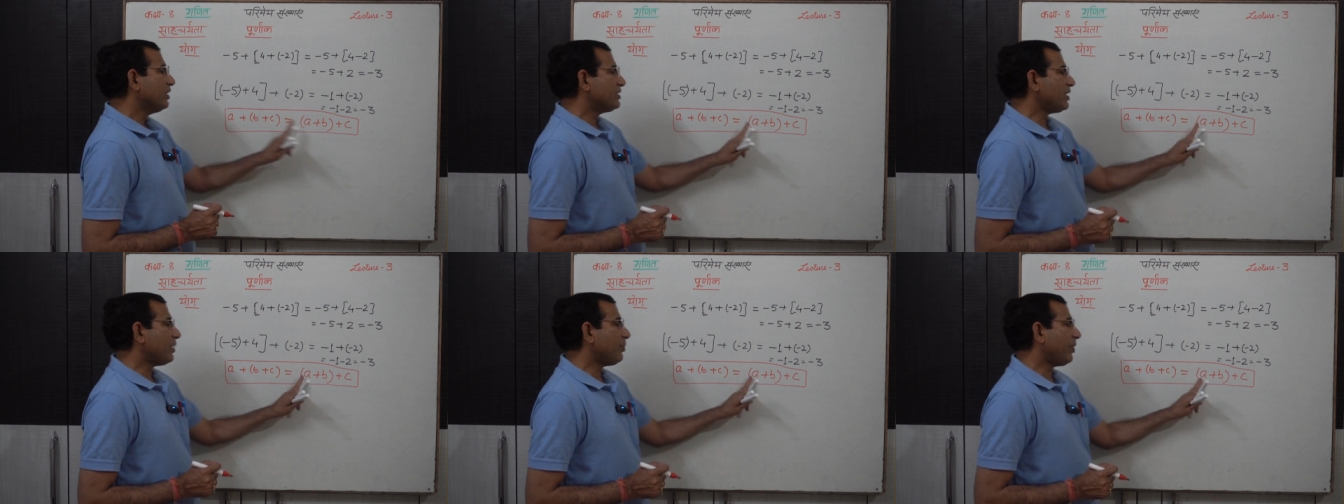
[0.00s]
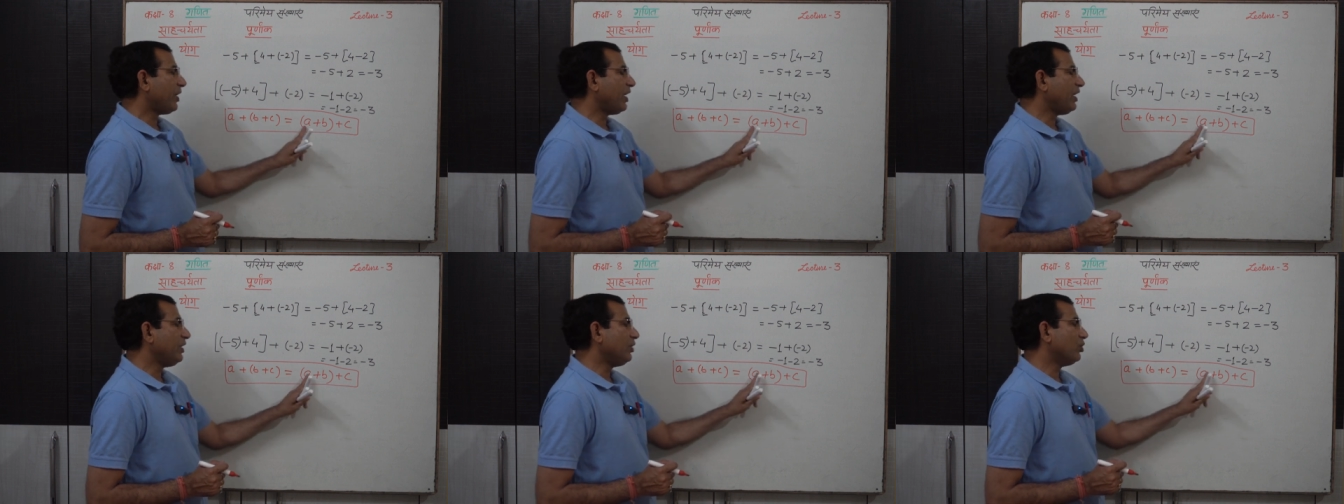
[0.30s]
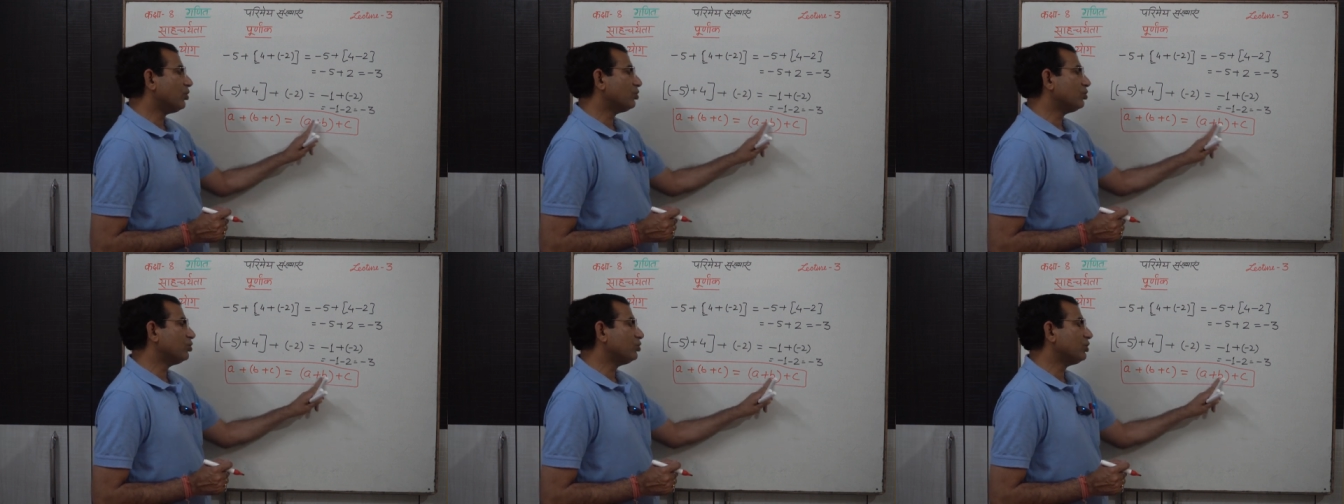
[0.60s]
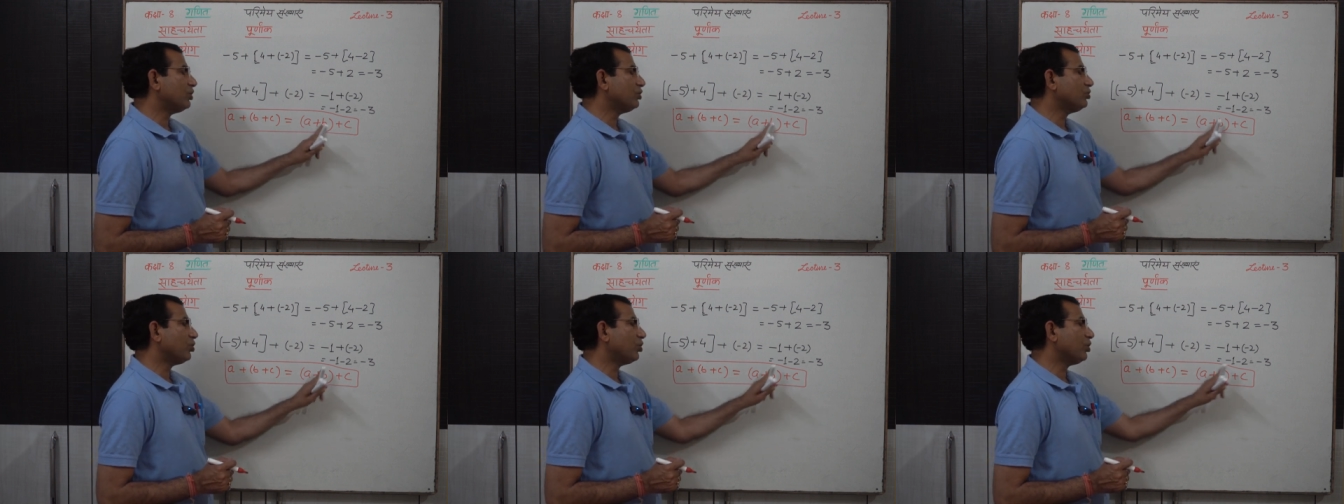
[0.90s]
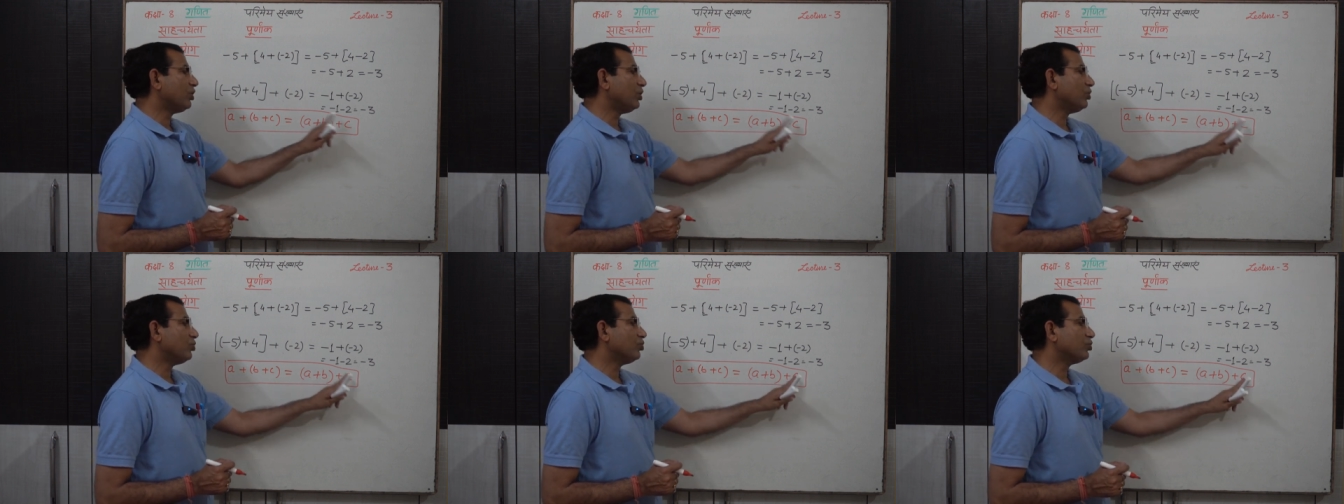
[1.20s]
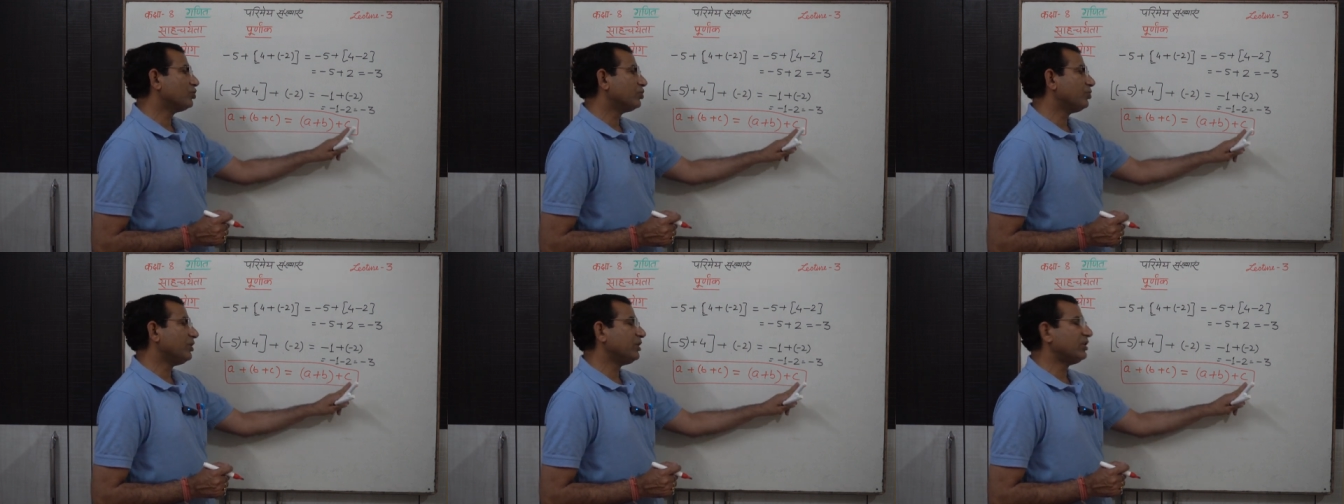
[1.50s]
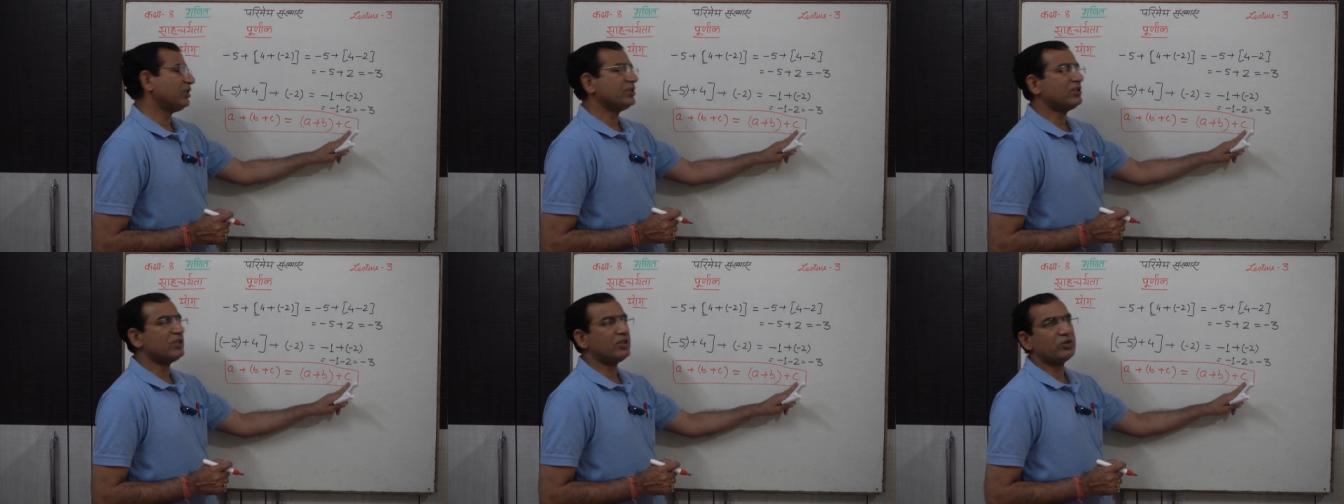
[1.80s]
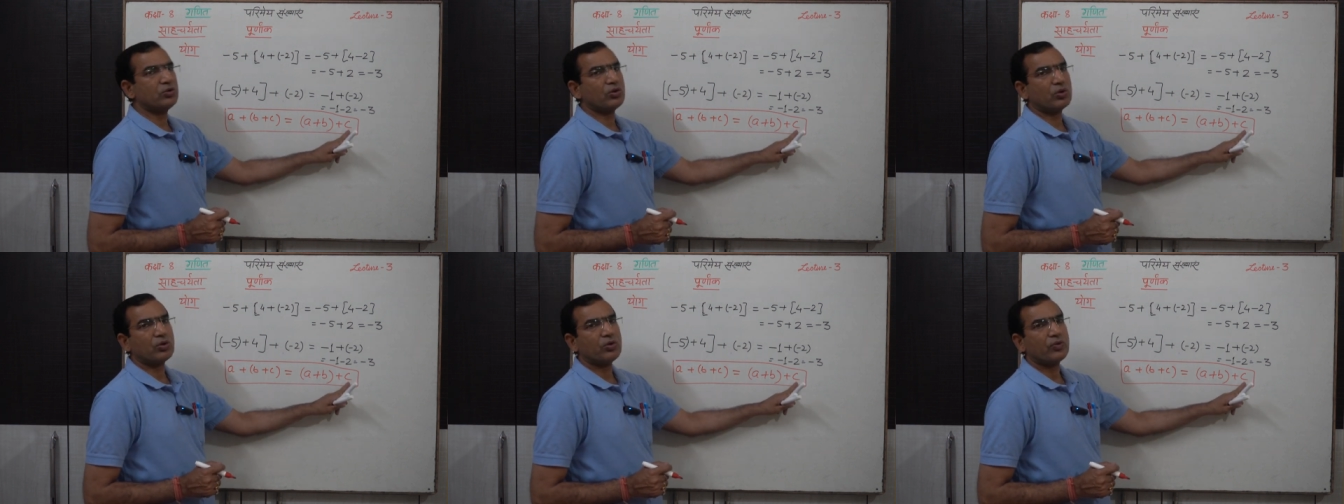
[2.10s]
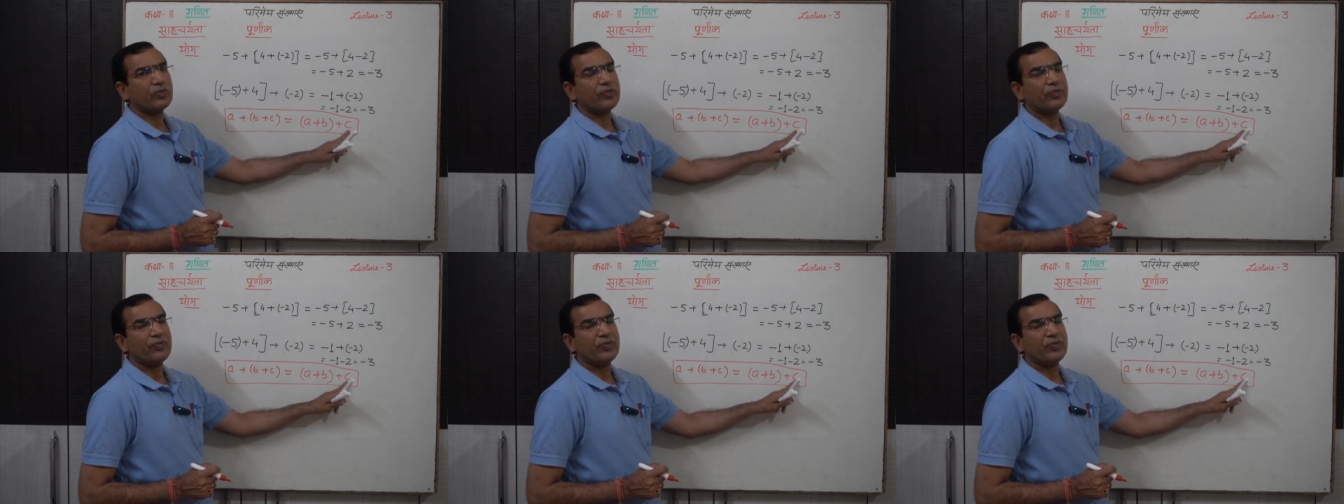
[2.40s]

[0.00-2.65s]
चाहे पहली और दूसरी जोड़ के उसमें तीसरी जोड़ो